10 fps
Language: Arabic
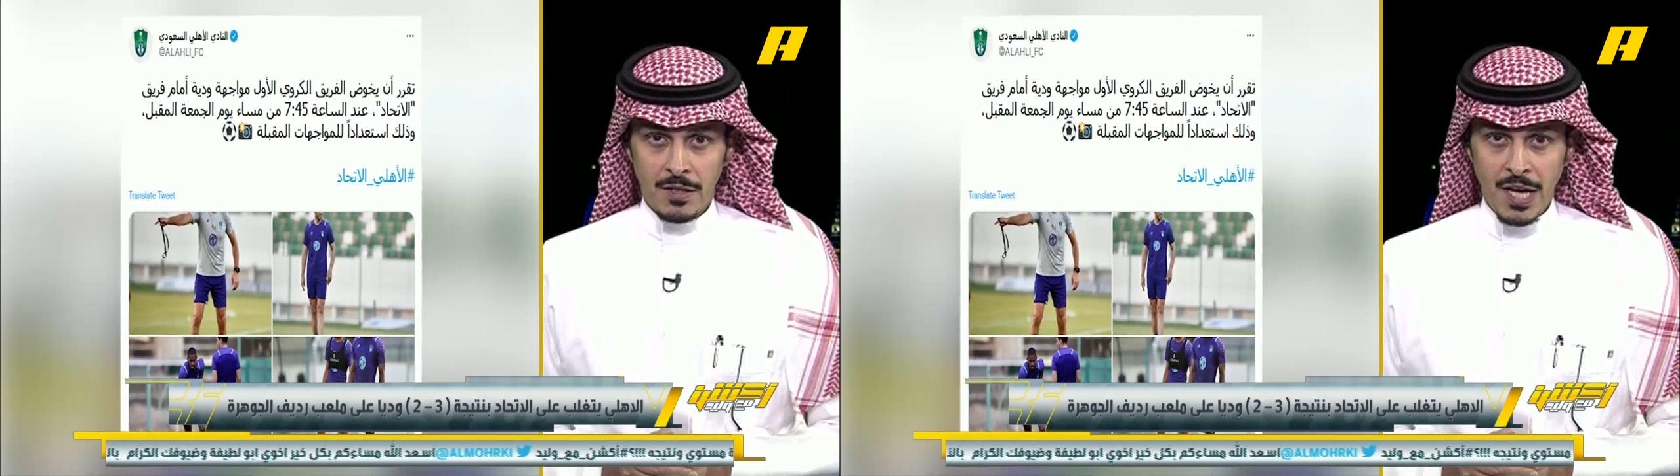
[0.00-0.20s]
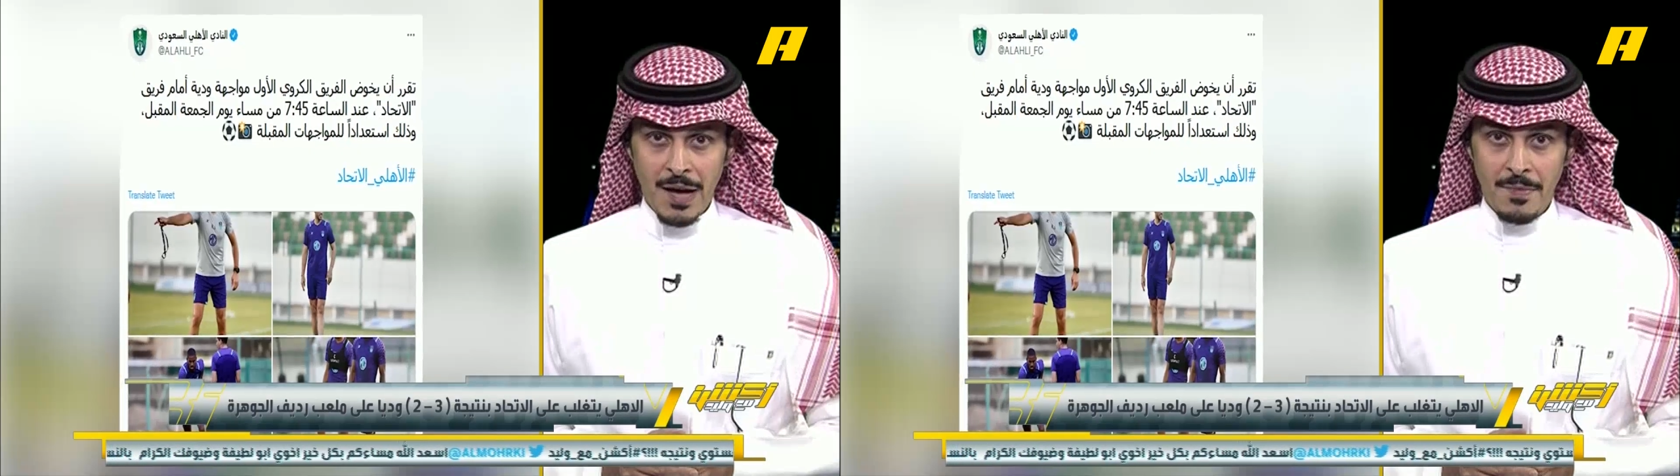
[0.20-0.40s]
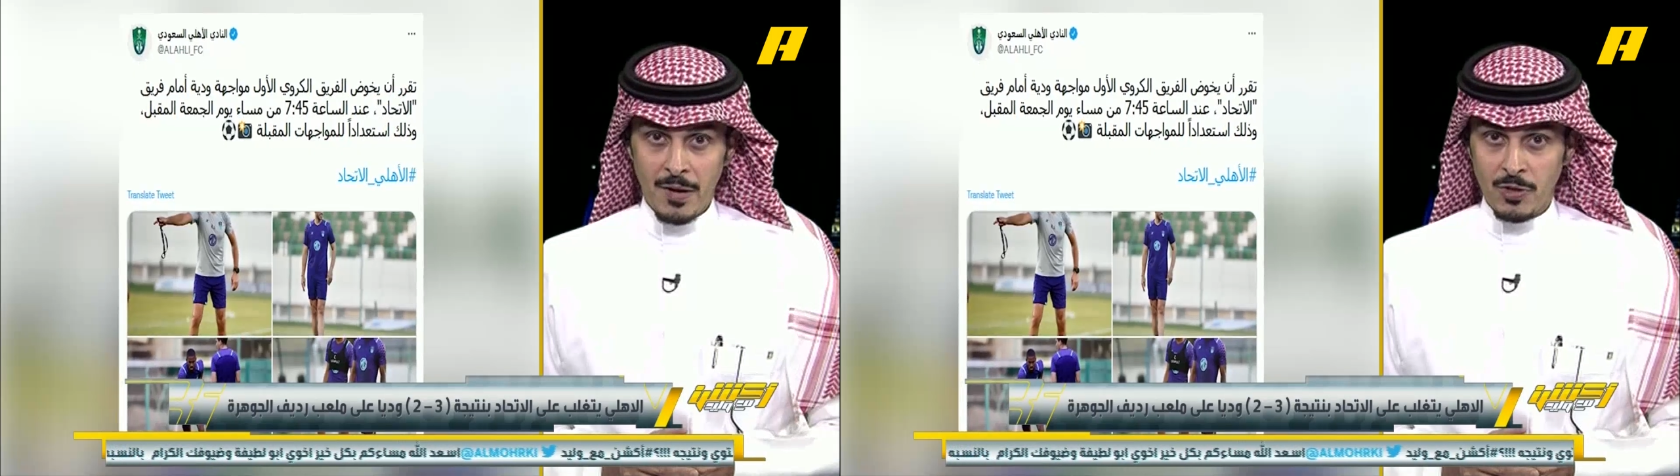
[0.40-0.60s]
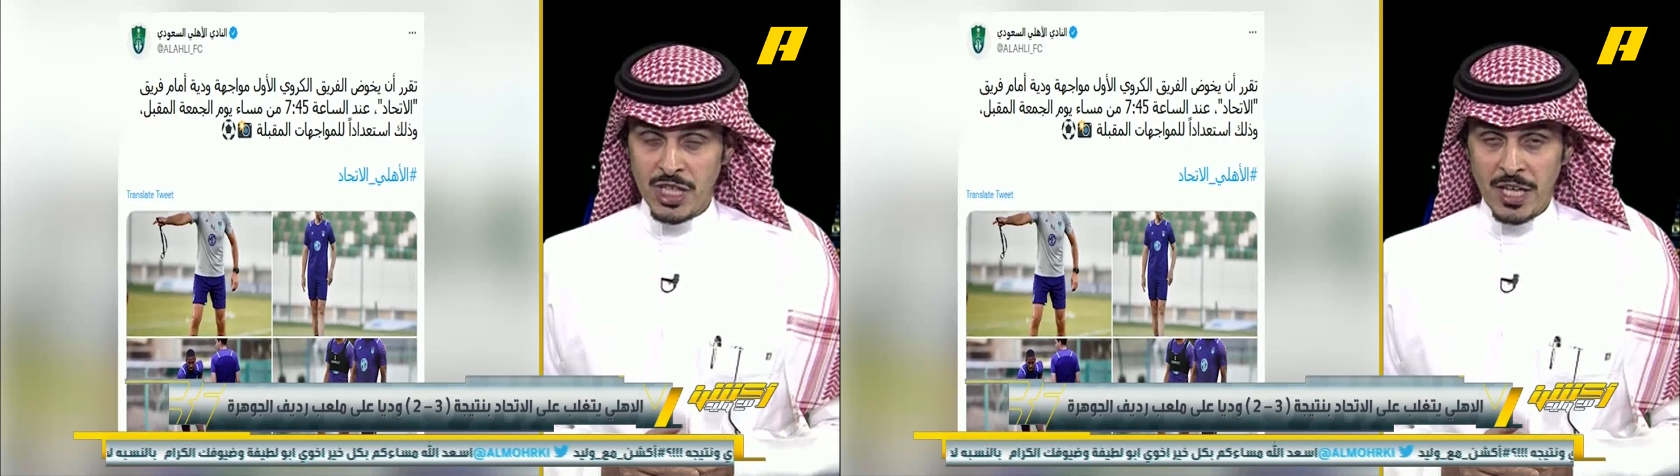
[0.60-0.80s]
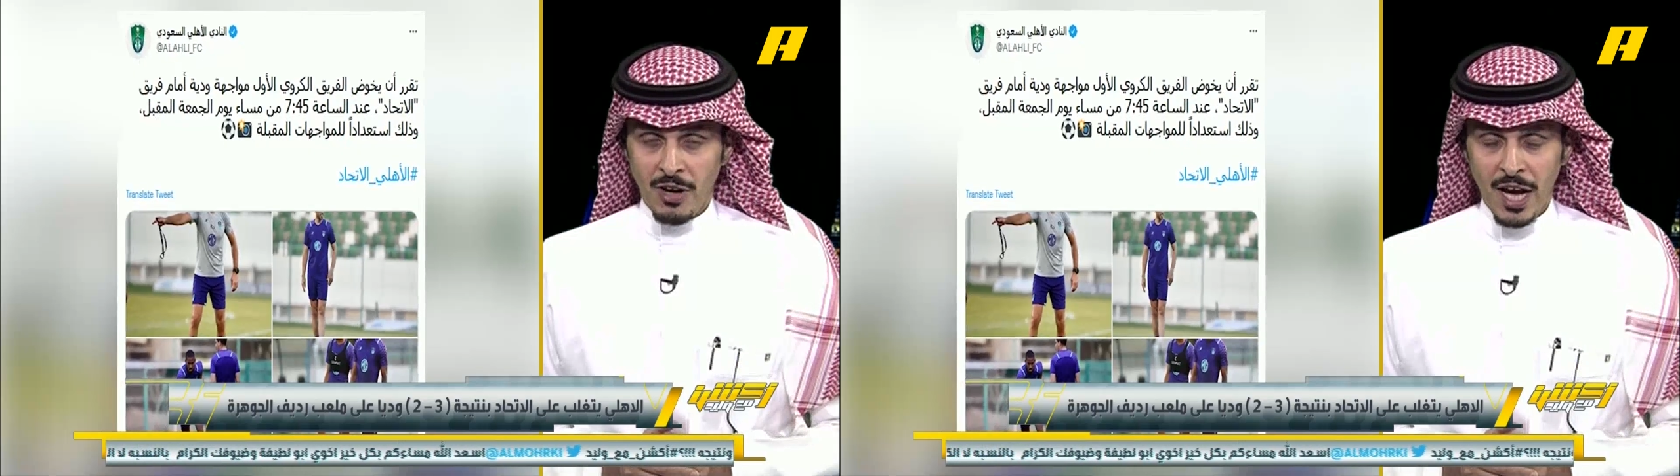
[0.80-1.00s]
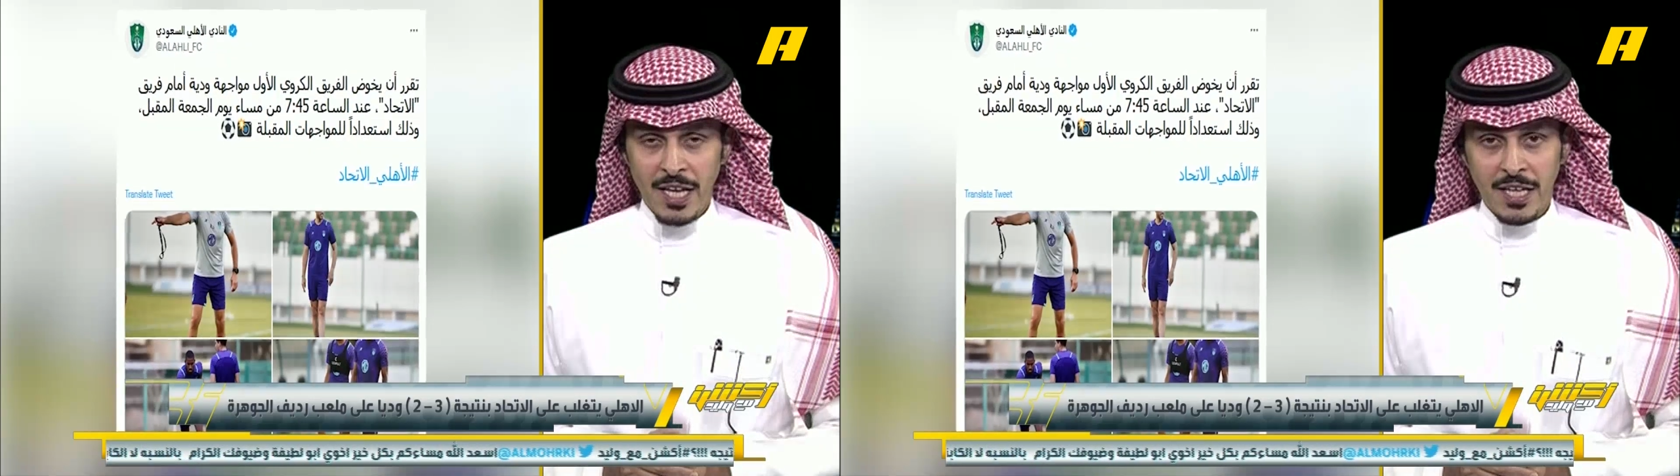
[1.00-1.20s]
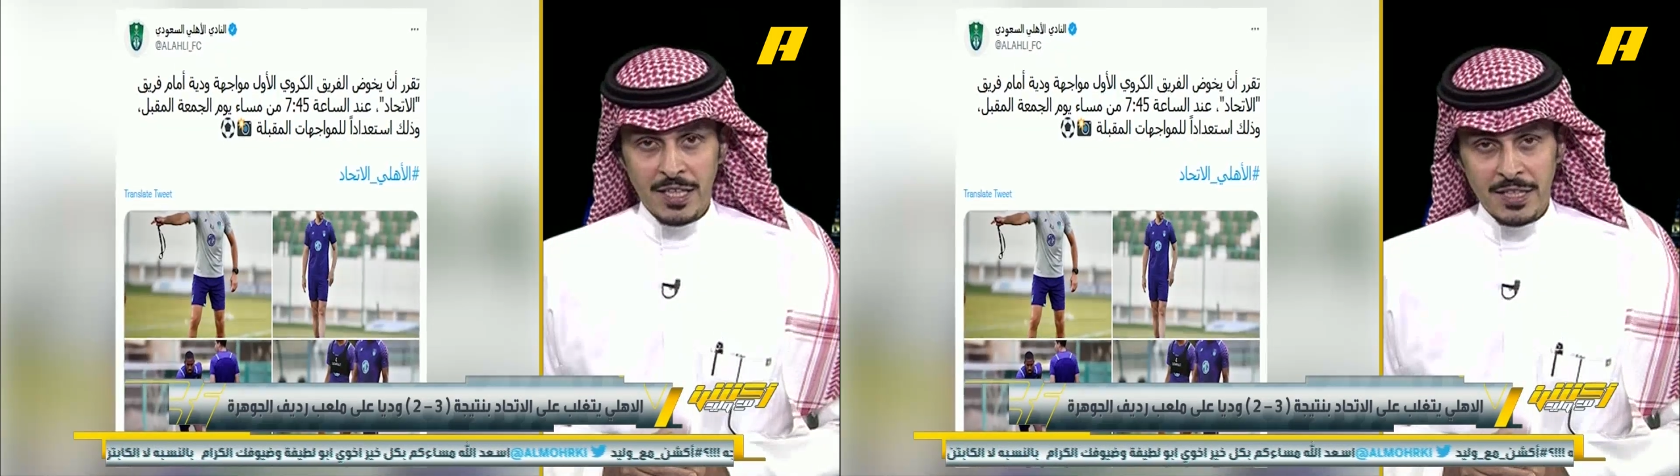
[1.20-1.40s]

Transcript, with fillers: نعم أنا أول شيء أحيي